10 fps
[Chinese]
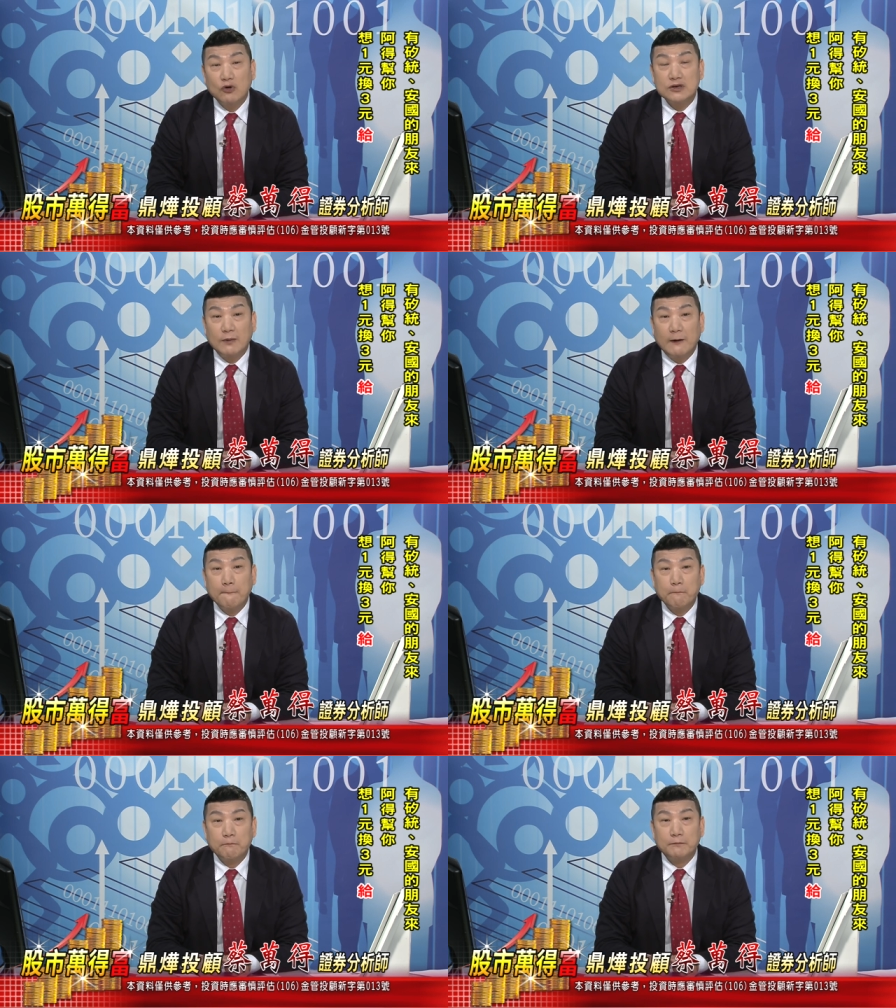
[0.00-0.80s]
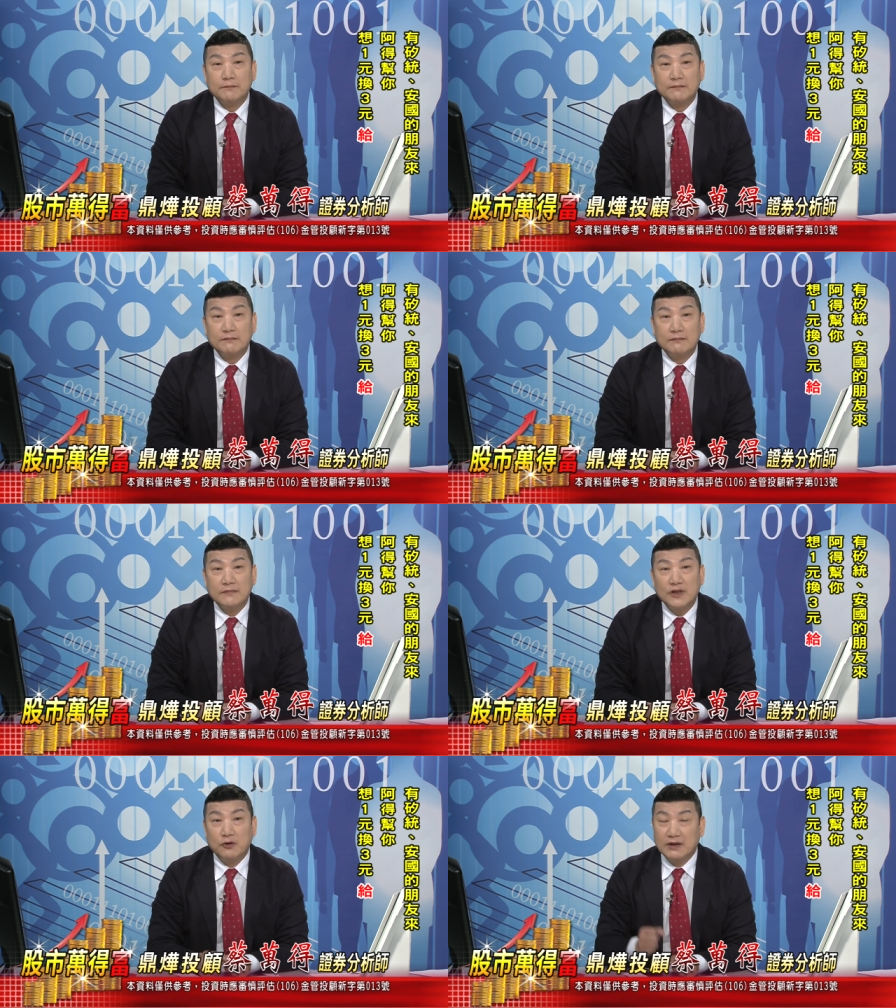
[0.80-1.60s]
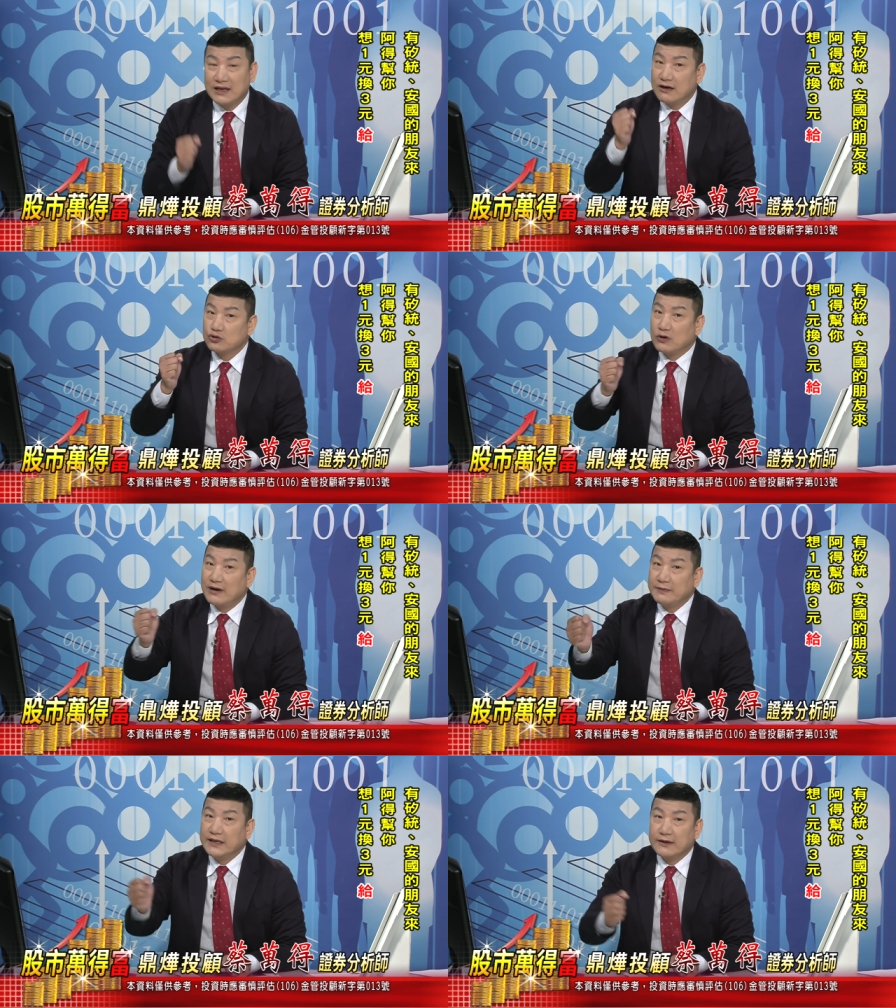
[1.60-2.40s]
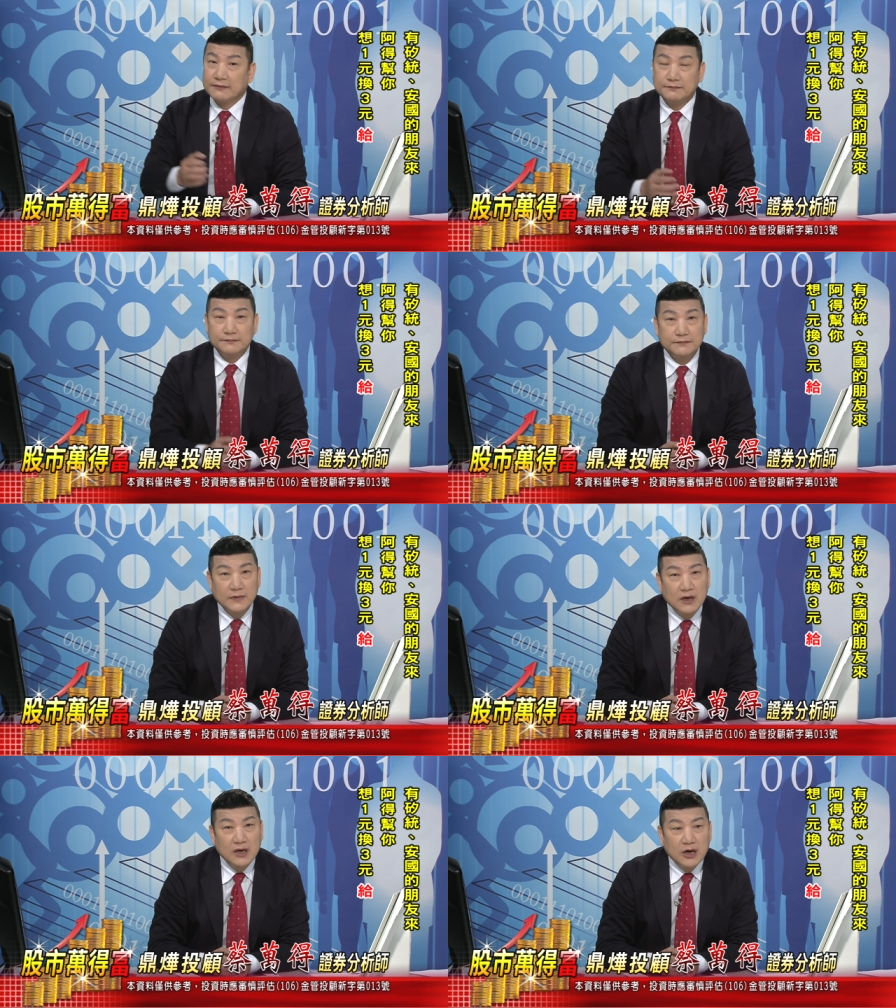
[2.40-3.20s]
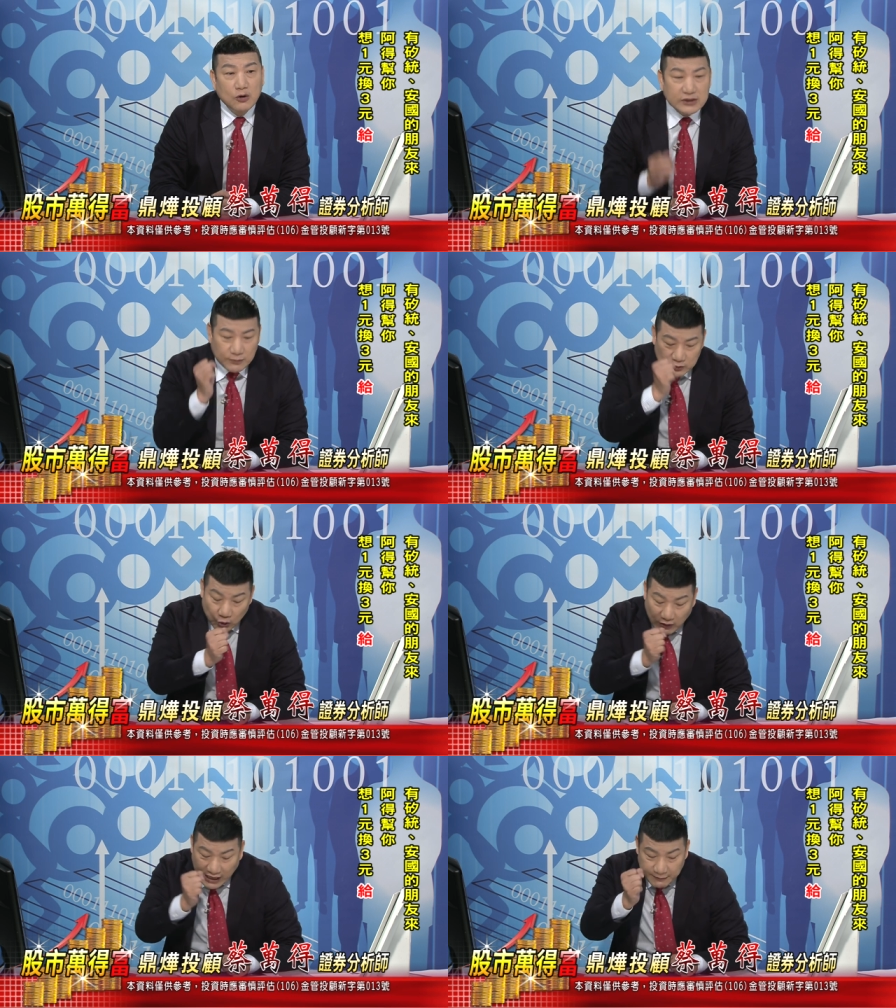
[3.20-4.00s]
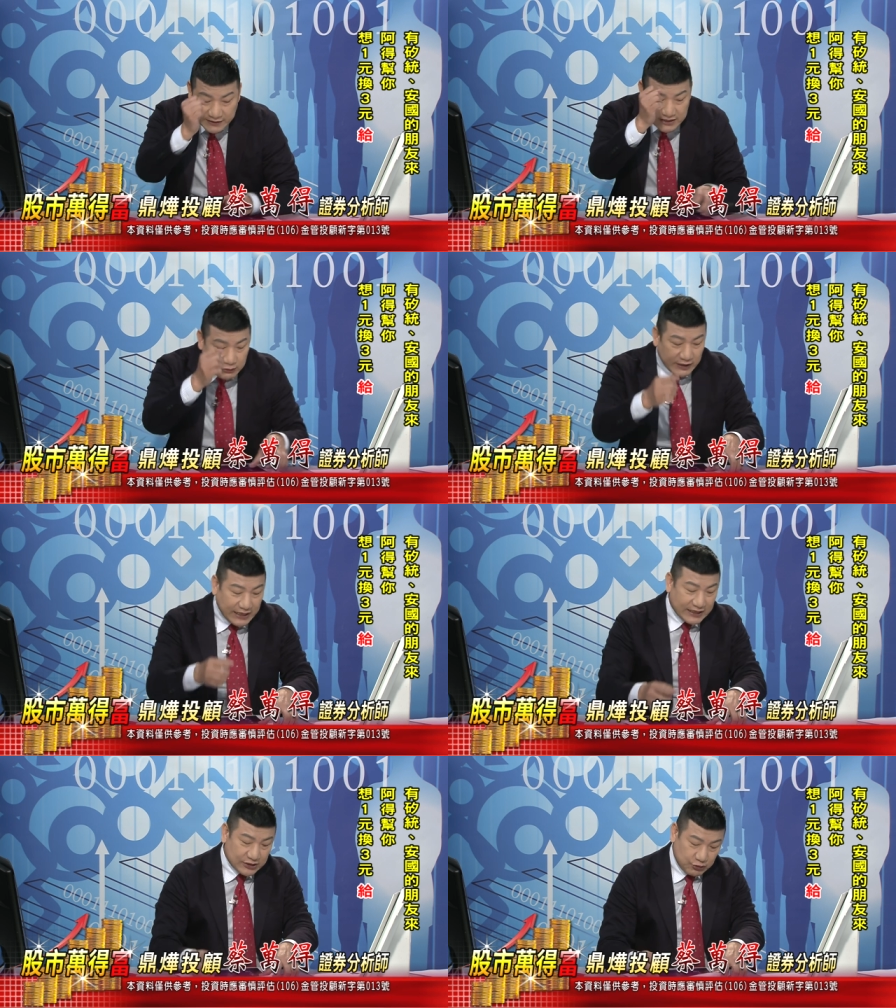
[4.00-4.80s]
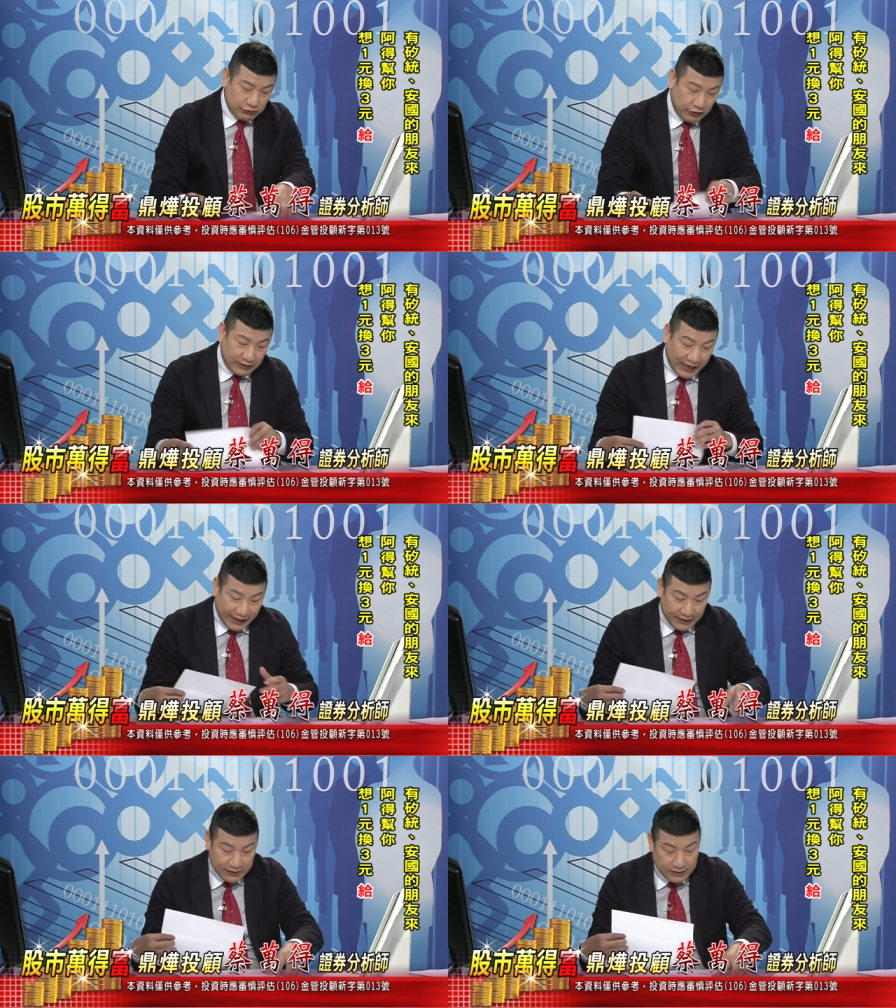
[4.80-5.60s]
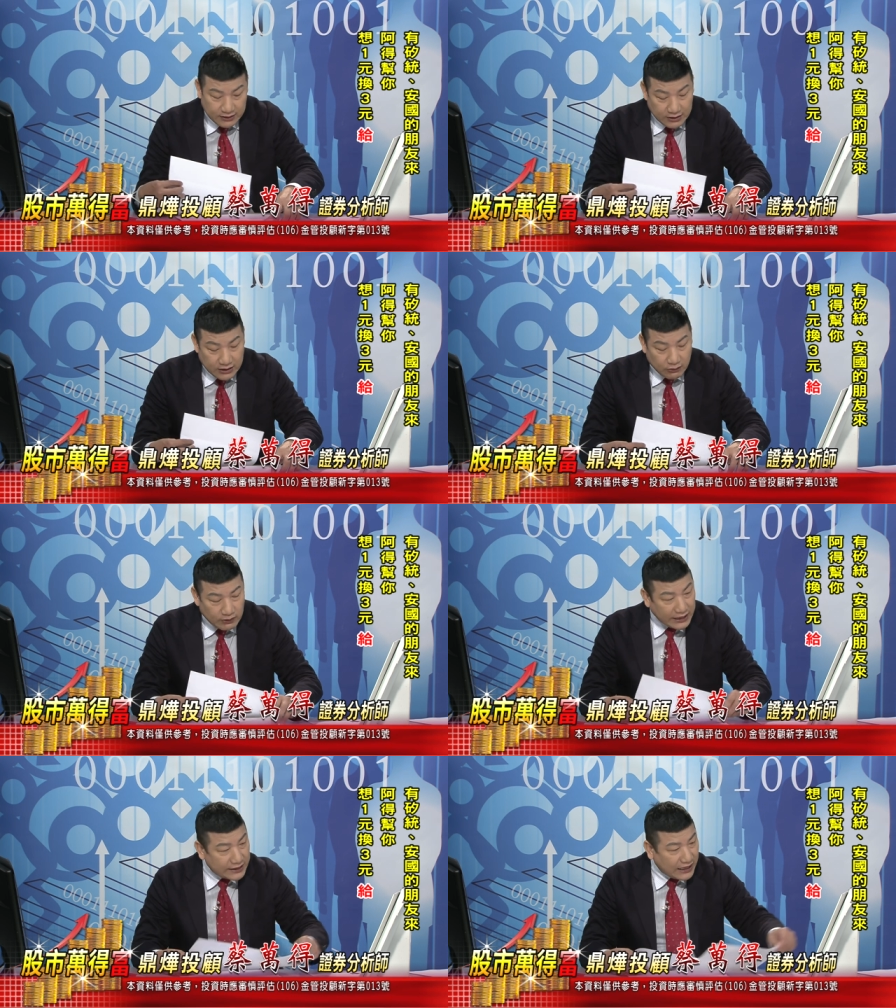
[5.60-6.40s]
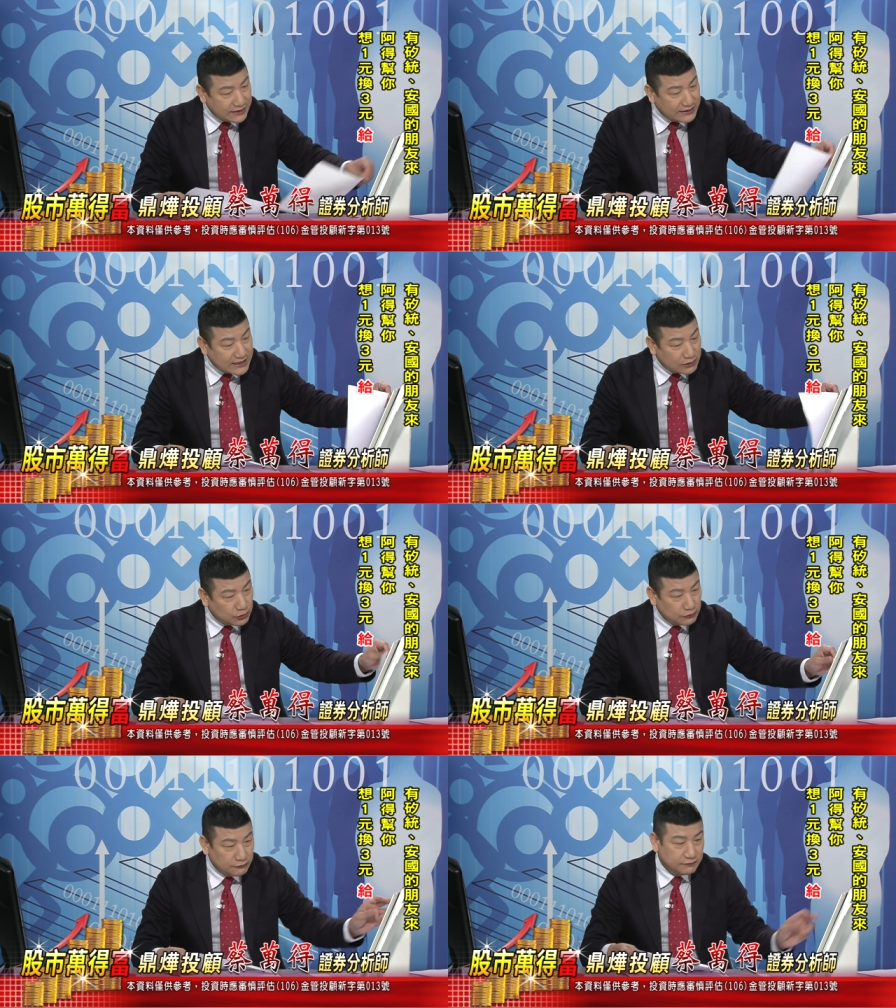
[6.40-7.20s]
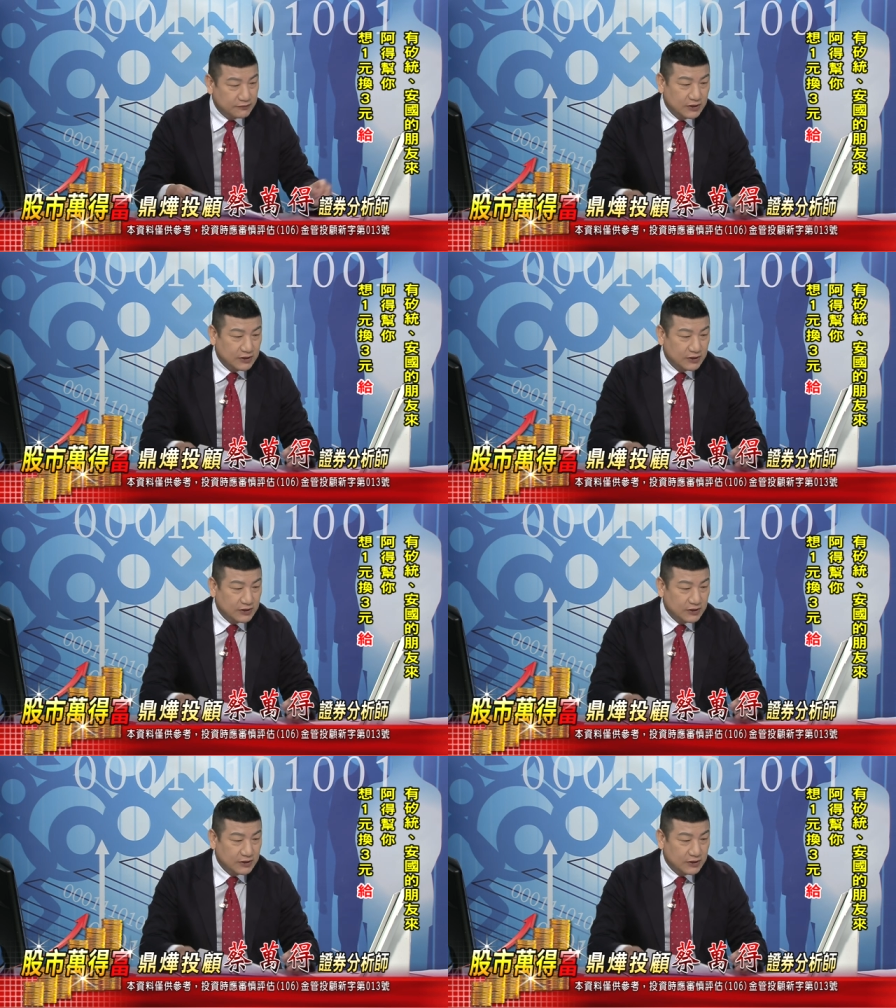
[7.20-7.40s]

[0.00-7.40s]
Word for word: 为什么？有人要做 IP 啊？为什么做 IP 是未来的主流？来，我给你看一张图。